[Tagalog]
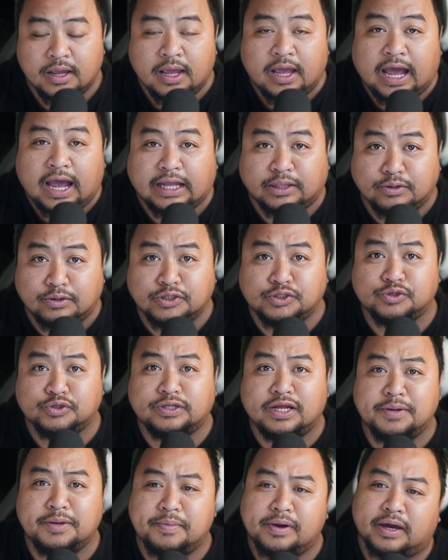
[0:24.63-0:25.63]
Atong
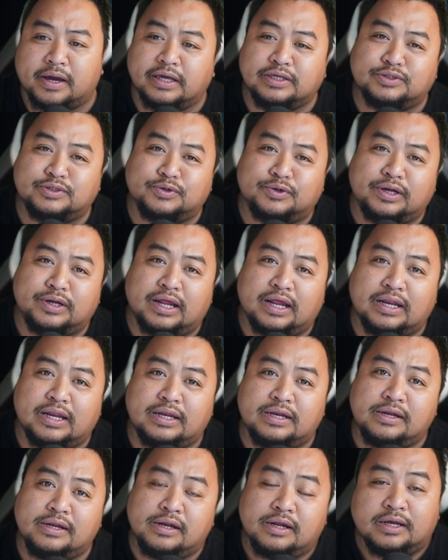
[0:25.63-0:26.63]
sugdan ni mga
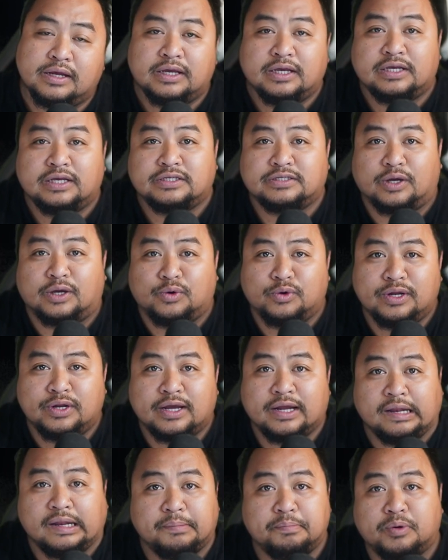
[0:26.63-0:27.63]
kaigsuonan sa
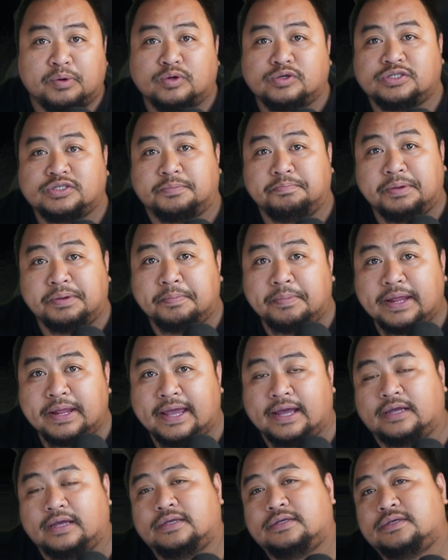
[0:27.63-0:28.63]
unang libro sa
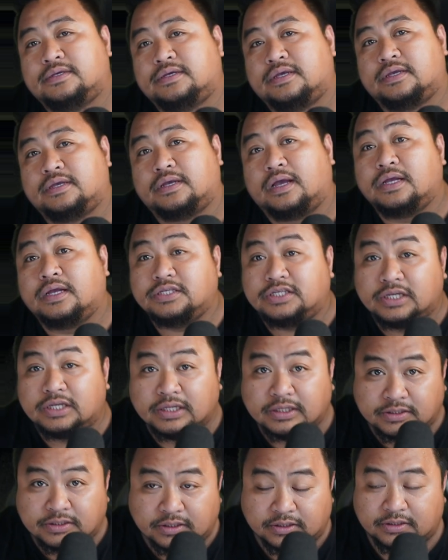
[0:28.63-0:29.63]
Biblia, ang
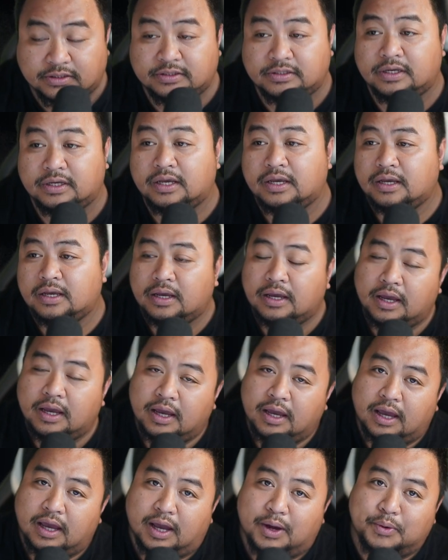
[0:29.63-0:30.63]
Genesis
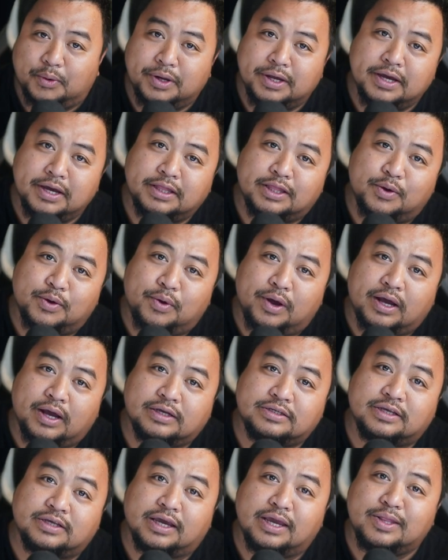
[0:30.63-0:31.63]
ang unang gitawag
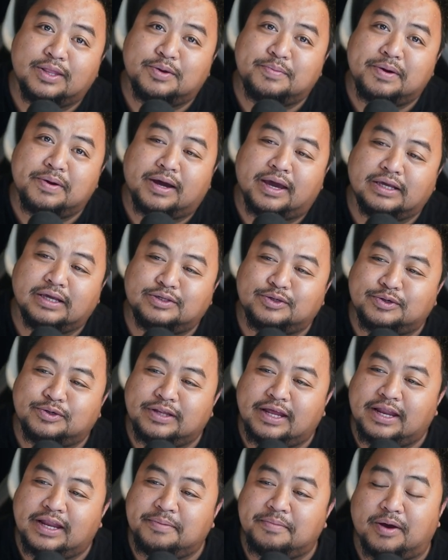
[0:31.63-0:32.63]
sa Ginoo
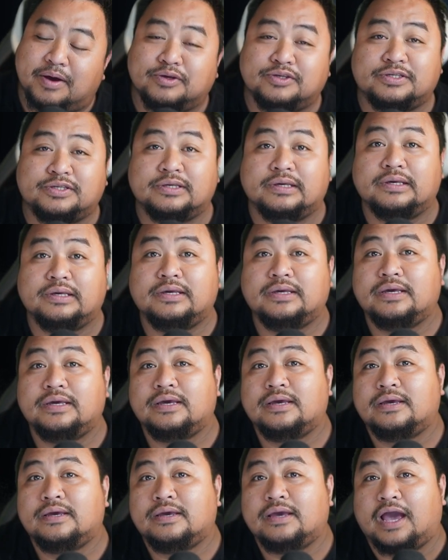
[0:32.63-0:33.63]
kaigsunan mao si
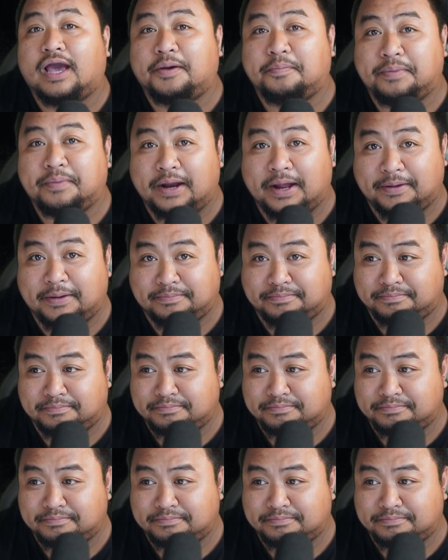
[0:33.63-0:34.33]
Abraham.